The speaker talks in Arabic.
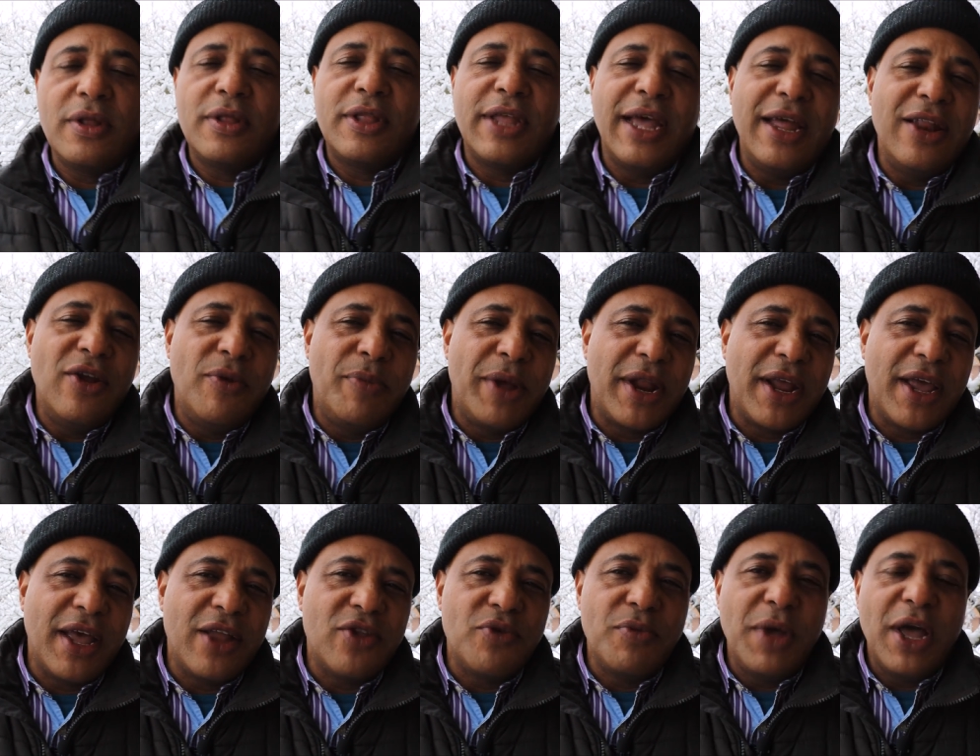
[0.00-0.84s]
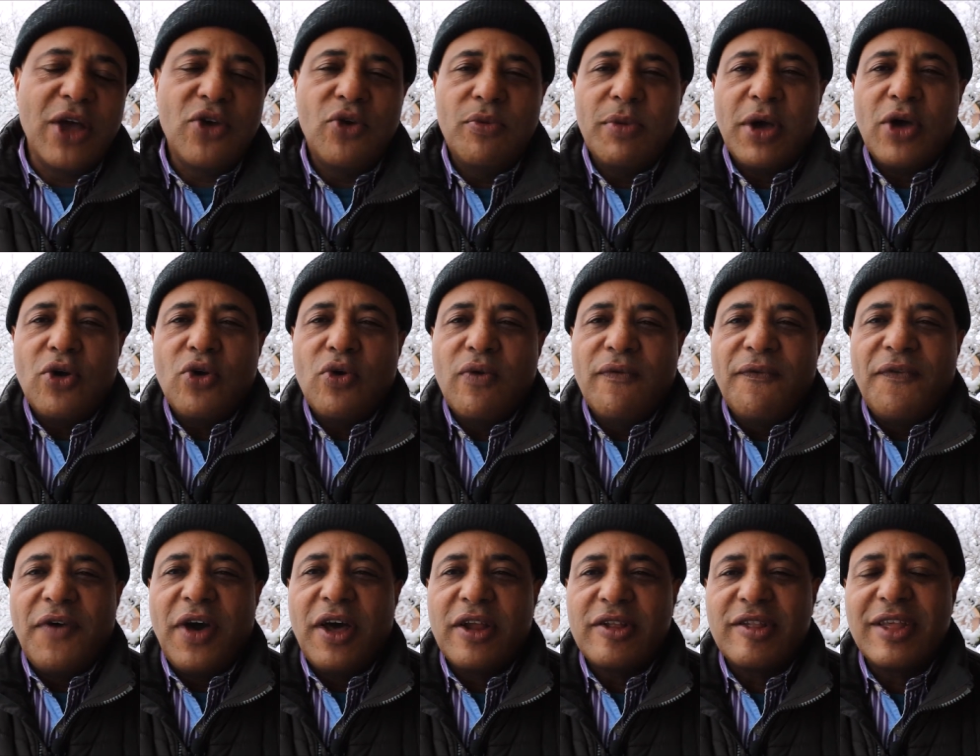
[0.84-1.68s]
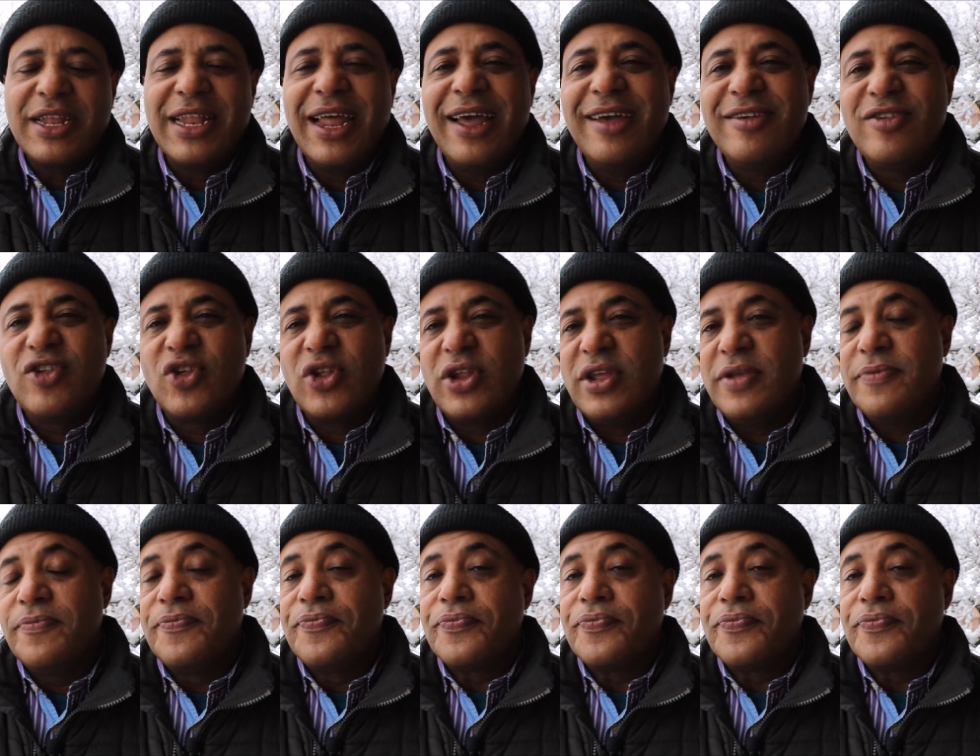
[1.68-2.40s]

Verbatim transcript: تعالى وبركاته معكم أخوكم فارس الحجري